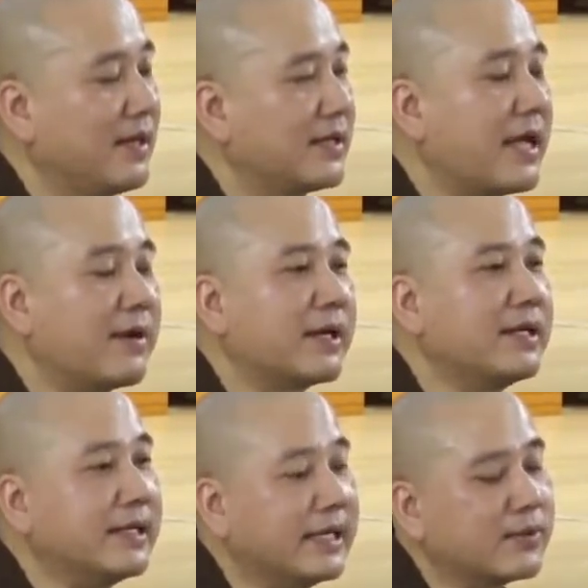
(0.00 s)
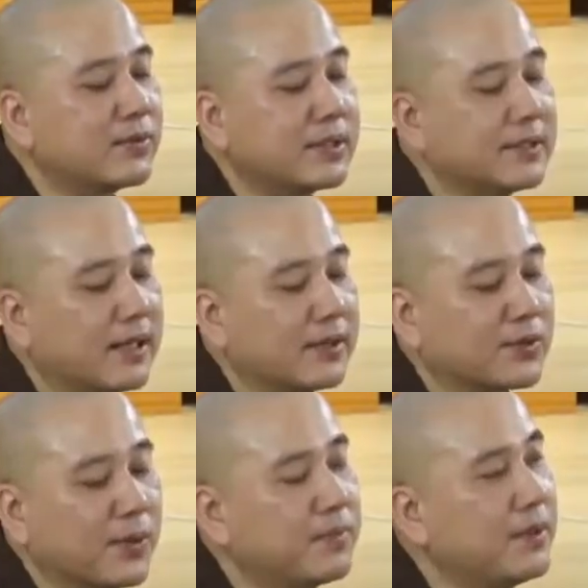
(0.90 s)
Theo cái nghĩa của chữ thần
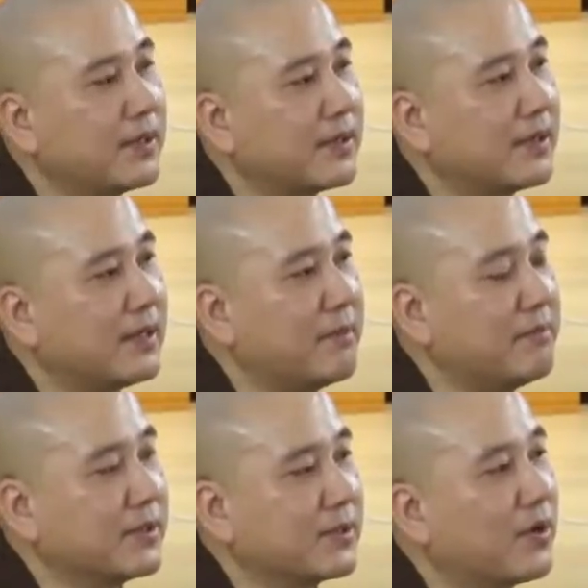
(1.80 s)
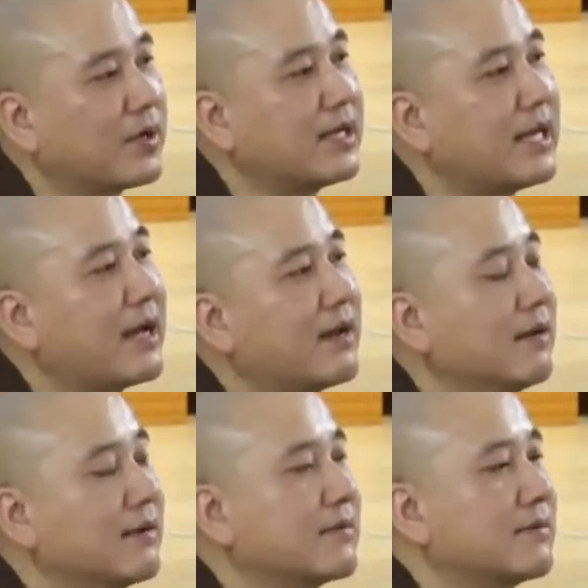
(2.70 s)
túc á, là mình có cái năng lực